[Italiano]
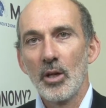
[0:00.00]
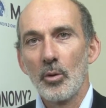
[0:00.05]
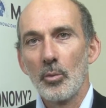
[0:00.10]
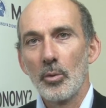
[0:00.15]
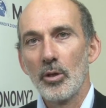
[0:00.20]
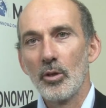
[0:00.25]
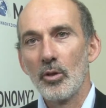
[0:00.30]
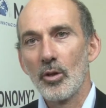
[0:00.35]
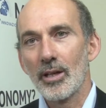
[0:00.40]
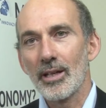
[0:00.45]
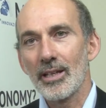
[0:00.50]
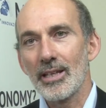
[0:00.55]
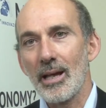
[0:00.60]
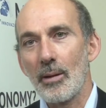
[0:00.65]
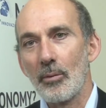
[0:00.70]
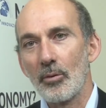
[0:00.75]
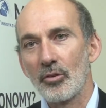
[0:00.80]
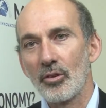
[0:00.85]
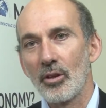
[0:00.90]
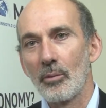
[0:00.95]
Quindi noi
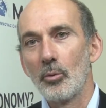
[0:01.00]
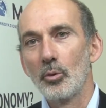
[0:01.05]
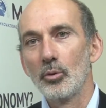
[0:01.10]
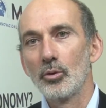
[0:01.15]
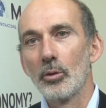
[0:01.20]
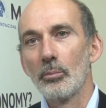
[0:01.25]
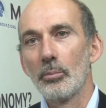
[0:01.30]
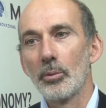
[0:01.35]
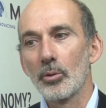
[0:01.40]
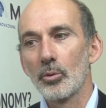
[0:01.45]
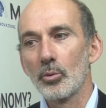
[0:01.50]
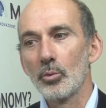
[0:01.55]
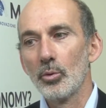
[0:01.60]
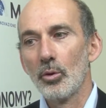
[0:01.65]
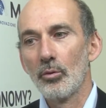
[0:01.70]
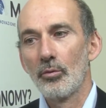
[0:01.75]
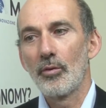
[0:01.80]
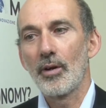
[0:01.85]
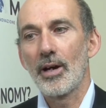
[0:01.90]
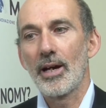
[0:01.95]
crediamo sia molto
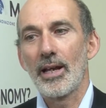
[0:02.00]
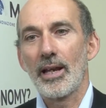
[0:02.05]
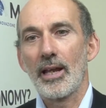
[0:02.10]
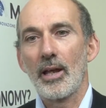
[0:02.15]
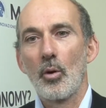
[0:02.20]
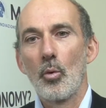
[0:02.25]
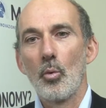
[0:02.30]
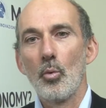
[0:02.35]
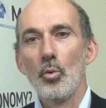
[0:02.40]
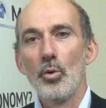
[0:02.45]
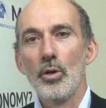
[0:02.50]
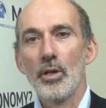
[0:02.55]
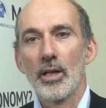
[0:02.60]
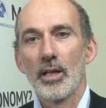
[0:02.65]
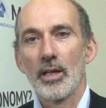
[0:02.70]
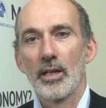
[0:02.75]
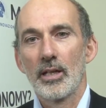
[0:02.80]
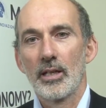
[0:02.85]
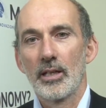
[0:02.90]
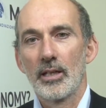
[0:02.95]
opportuno fare un
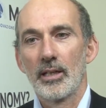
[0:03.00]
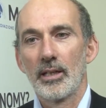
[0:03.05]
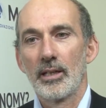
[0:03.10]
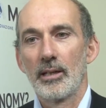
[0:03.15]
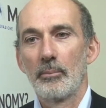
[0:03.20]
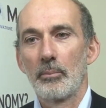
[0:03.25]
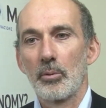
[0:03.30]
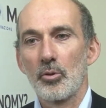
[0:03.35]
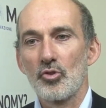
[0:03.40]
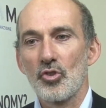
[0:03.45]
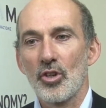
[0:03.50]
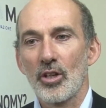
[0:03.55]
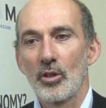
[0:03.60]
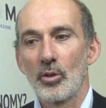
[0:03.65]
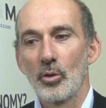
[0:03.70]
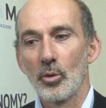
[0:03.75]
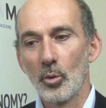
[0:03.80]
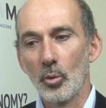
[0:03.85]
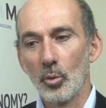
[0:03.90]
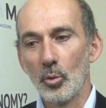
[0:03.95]
eh,
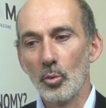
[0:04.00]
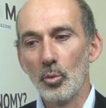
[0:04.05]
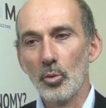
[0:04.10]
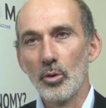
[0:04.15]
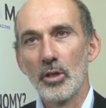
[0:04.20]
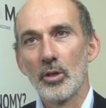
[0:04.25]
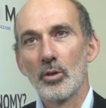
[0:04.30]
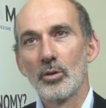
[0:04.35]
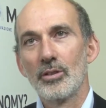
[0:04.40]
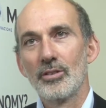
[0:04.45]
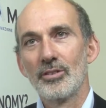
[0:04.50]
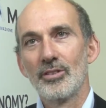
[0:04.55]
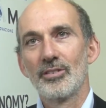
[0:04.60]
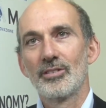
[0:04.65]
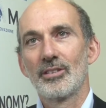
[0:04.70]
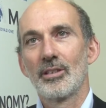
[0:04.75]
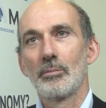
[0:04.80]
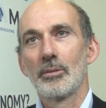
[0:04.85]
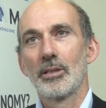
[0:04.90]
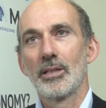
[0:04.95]
progetto unico di
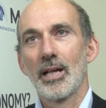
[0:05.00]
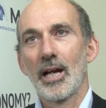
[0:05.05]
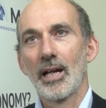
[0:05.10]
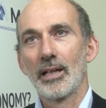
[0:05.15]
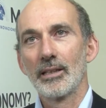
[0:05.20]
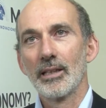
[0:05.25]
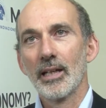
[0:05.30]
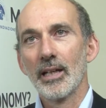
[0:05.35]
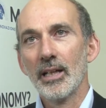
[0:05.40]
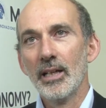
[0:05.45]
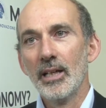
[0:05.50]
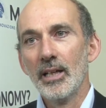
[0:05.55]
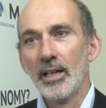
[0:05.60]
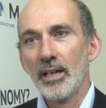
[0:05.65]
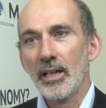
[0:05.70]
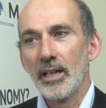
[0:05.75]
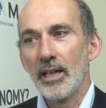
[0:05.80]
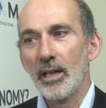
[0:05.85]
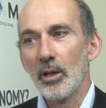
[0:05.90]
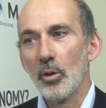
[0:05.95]
Sistema Italia
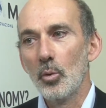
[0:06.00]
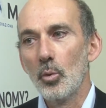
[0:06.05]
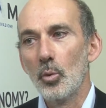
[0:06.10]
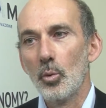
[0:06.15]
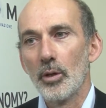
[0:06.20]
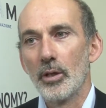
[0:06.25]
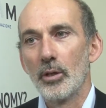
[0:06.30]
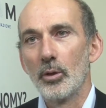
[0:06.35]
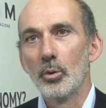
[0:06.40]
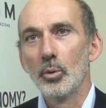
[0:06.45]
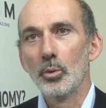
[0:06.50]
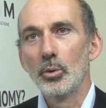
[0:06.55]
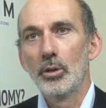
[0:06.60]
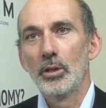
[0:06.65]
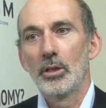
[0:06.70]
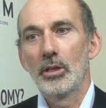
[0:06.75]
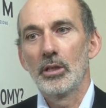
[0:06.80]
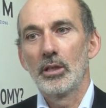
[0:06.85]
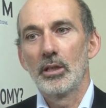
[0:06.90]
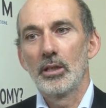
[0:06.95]
in cui
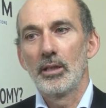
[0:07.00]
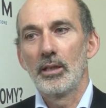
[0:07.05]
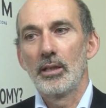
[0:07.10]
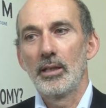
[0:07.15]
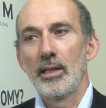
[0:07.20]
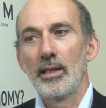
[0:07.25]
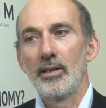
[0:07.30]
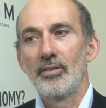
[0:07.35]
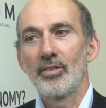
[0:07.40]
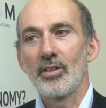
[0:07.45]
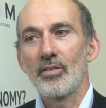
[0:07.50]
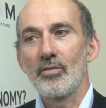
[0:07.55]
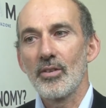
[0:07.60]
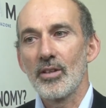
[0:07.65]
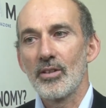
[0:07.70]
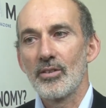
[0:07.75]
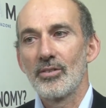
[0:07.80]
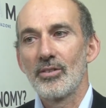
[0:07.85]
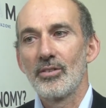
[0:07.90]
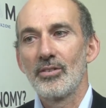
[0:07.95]
tutti i, i
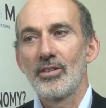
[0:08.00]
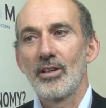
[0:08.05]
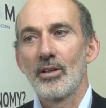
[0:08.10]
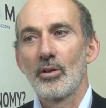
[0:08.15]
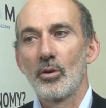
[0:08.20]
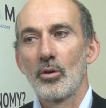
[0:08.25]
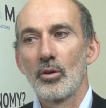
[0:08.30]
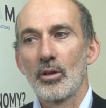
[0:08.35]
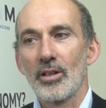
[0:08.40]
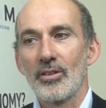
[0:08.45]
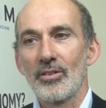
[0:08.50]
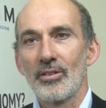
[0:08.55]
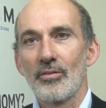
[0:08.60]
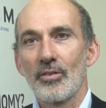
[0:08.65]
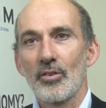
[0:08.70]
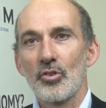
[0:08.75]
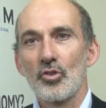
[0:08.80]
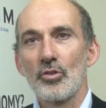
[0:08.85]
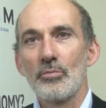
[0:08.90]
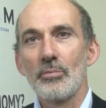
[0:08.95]
servizi siano resi
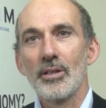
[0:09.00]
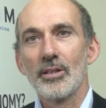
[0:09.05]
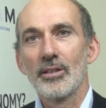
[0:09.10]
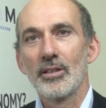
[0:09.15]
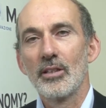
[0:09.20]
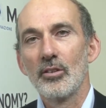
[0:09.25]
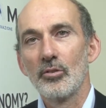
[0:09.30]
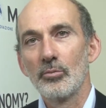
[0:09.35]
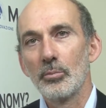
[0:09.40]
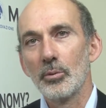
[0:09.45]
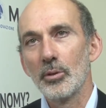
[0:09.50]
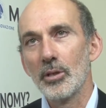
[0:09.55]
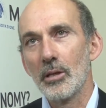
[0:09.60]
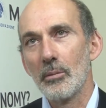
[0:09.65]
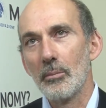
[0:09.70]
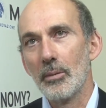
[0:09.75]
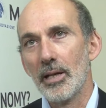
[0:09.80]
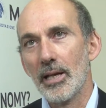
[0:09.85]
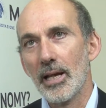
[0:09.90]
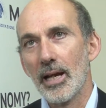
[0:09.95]
facilmente
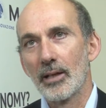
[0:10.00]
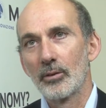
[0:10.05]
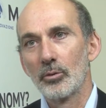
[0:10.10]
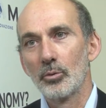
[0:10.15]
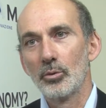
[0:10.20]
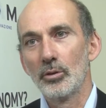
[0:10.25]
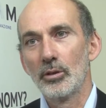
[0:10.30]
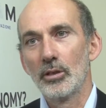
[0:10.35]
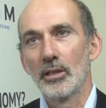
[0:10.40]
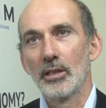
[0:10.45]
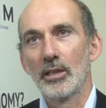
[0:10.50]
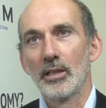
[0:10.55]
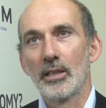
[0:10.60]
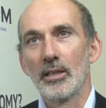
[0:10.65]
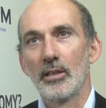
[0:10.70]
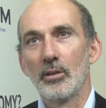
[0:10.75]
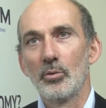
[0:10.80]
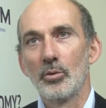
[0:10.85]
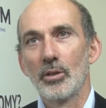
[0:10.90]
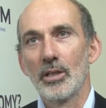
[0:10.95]
disponibili a tutti i
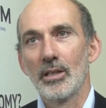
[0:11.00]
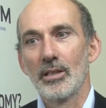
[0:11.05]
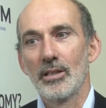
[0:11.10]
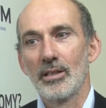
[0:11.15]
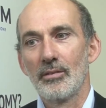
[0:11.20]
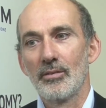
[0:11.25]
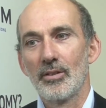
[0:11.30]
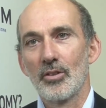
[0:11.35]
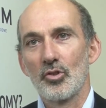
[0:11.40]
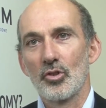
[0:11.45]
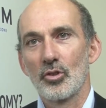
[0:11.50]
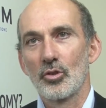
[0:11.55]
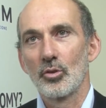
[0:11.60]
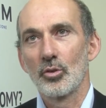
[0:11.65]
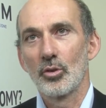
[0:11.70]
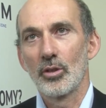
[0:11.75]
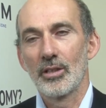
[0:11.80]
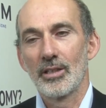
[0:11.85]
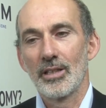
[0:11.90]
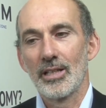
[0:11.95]
gli utenti
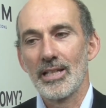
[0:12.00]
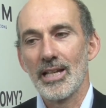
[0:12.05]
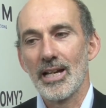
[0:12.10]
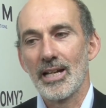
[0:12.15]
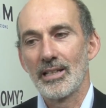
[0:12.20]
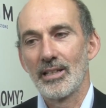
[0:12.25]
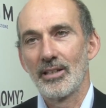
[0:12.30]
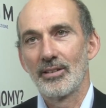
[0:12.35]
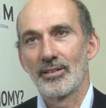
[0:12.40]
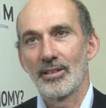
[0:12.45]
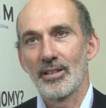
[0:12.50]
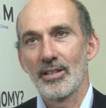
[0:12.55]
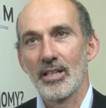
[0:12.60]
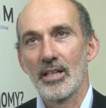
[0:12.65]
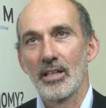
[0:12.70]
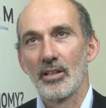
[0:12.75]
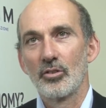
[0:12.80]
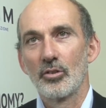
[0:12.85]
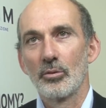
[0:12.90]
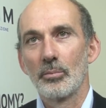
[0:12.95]
viaggiatori italiani e
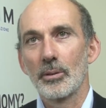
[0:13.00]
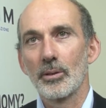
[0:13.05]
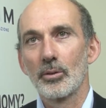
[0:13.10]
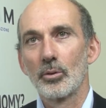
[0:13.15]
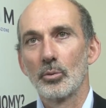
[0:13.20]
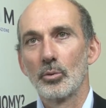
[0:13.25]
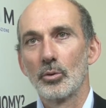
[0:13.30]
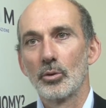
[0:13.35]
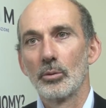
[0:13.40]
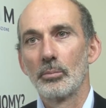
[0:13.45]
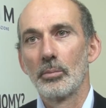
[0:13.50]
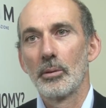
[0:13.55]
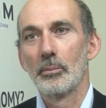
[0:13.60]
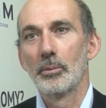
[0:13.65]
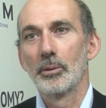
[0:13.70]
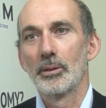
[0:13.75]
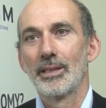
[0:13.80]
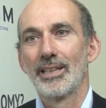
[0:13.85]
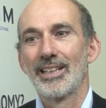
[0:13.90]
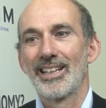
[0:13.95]
stranieri soprattutto per
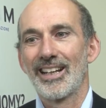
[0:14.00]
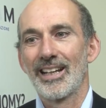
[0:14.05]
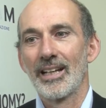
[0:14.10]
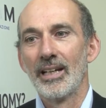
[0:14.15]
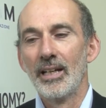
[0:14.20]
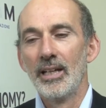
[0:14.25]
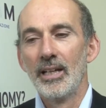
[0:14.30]
poter